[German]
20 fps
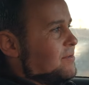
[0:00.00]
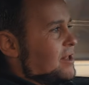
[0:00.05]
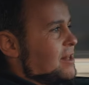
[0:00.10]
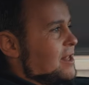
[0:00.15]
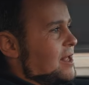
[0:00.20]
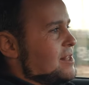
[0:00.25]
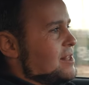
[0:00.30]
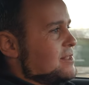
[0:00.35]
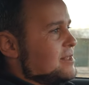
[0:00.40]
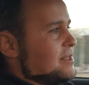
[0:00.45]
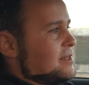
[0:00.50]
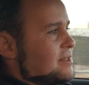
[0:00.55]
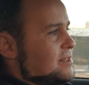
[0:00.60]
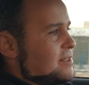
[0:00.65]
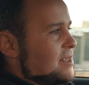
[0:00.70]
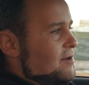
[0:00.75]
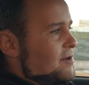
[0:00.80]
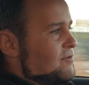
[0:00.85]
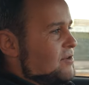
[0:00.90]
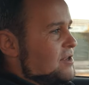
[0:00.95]
weil halt äh,
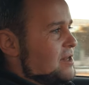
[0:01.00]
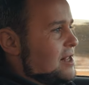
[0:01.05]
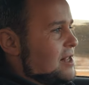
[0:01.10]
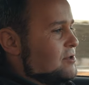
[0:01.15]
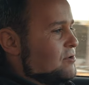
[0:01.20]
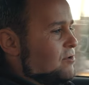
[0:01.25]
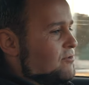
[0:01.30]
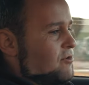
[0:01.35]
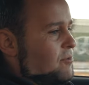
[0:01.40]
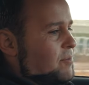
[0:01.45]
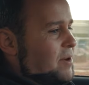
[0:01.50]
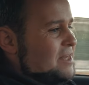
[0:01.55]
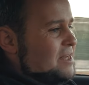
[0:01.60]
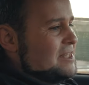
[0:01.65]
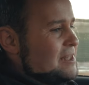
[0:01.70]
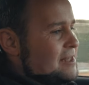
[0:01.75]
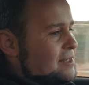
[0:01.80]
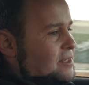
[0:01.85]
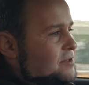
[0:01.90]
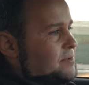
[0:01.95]
sehr viel halt auch
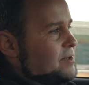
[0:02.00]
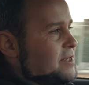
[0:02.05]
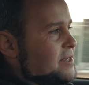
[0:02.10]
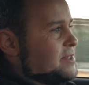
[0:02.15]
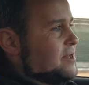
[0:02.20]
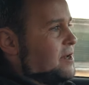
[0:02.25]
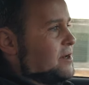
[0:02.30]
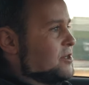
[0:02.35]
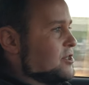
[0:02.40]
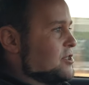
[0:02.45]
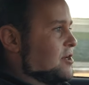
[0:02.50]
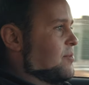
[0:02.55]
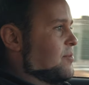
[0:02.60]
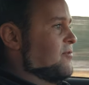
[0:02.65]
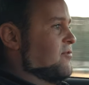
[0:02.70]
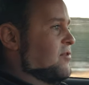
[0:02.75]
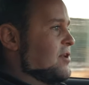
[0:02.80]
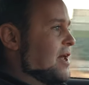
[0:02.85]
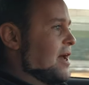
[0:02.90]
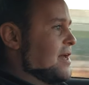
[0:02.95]
verbastelt ist. Wie gesagt, ich habe
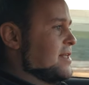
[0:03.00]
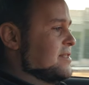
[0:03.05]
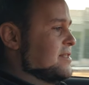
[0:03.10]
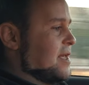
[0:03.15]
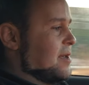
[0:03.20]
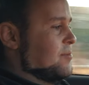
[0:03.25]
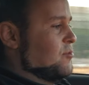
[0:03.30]
mir viele 1er